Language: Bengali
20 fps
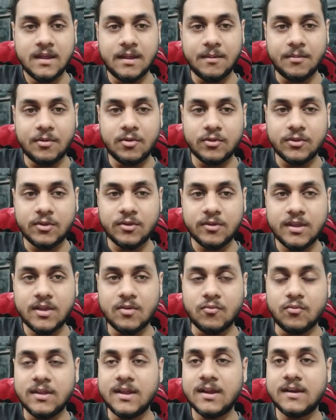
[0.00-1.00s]
এবং কোথাও গিয়ে
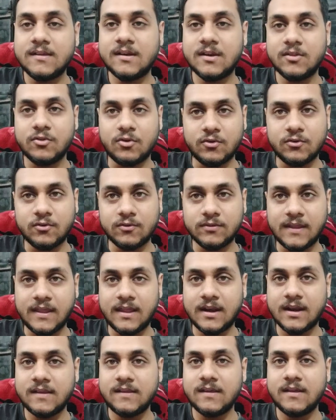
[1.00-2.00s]
উড়িয়ার যারা দর্শক
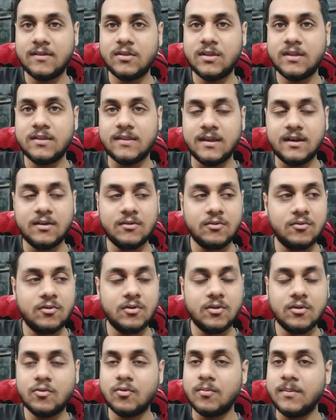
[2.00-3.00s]
তাদের কাছে কিন্তু এই
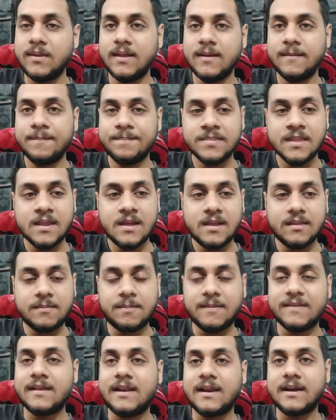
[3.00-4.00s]
দিনগুলো খুবই
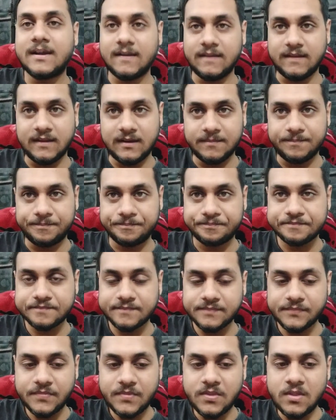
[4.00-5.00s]
স্পেশাল একটা দিন
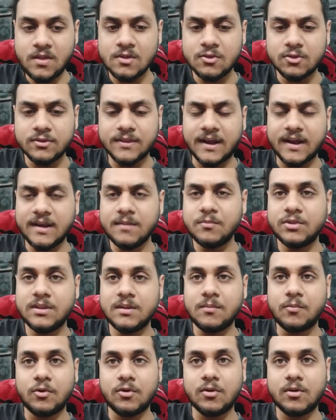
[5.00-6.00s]
তো তারই
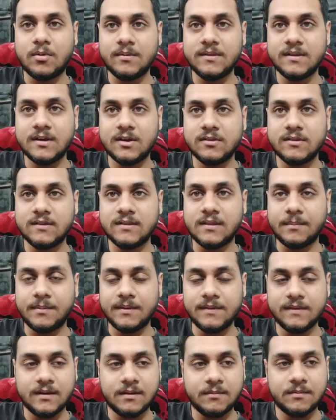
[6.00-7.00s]
মধ্যে বড় খবর যেটা হচ্ছে
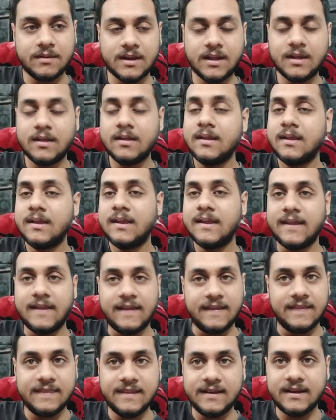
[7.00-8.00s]
দমন সিনেমাটা
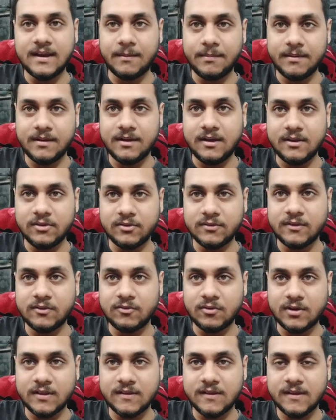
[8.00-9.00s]
হিন্দি ডাবে রিলিজ হতে
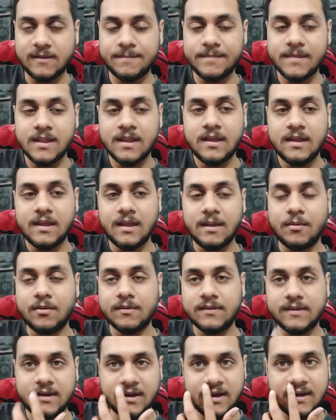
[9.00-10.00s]
চলেছে এবং
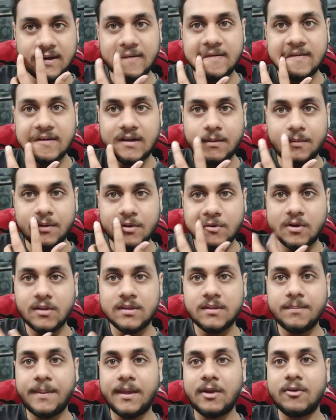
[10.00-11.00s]
সেটার একটা ট্রেলার বার করা
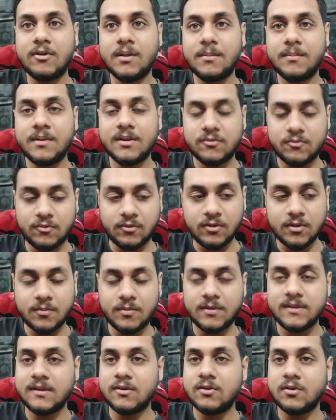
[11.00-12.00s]
হয়েছে প্যানোরামা স্টুডিও
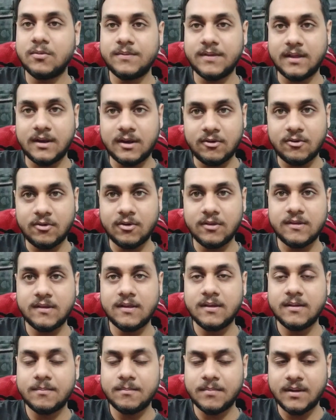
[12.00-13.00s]
বলে ইউটিউব চ্যানেল রয়েছে
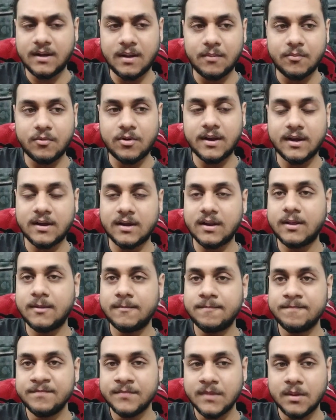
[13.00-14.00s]
বা নাম করা একটা
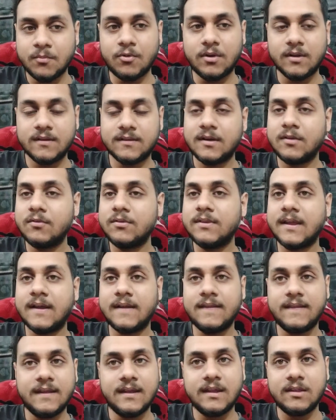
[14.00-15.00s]
প্রোডাকশন হাউস
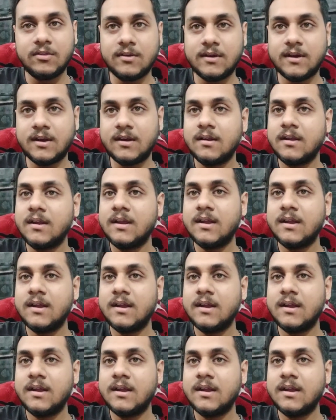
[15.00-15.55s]
সেখান থেকে কিন্তু এটার